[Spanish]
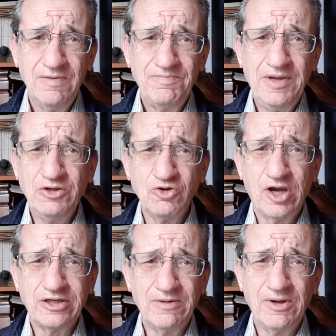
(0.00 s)
Pienso
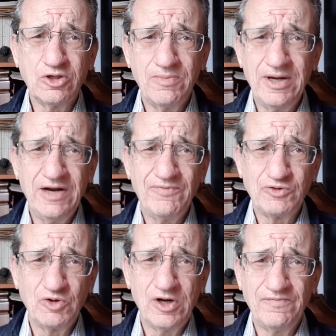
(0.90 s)
que se va a tomar la
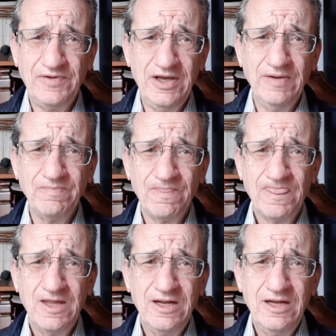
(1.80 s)
fotografía
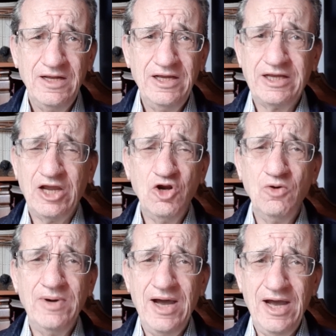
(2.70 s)
y que
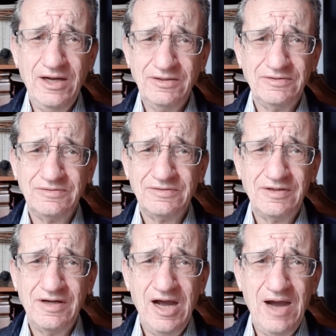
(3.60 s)
no va
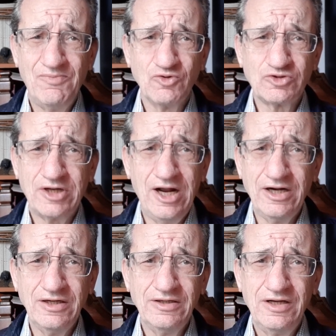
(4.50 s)
a
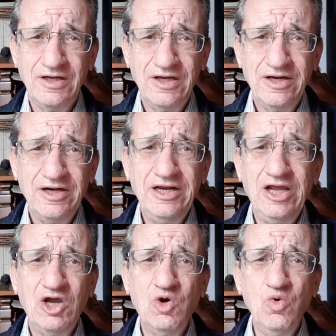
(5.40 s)
mostrar
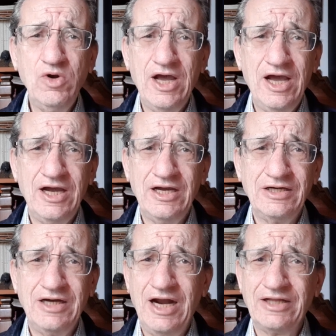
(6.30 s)

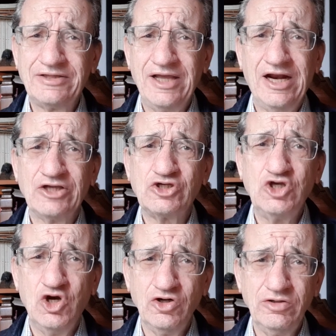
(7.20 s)
ninguna
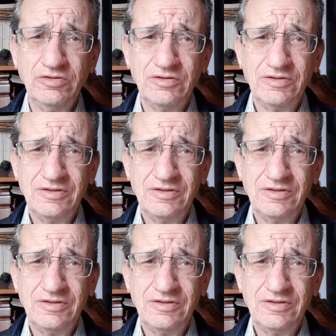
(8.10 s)
alteración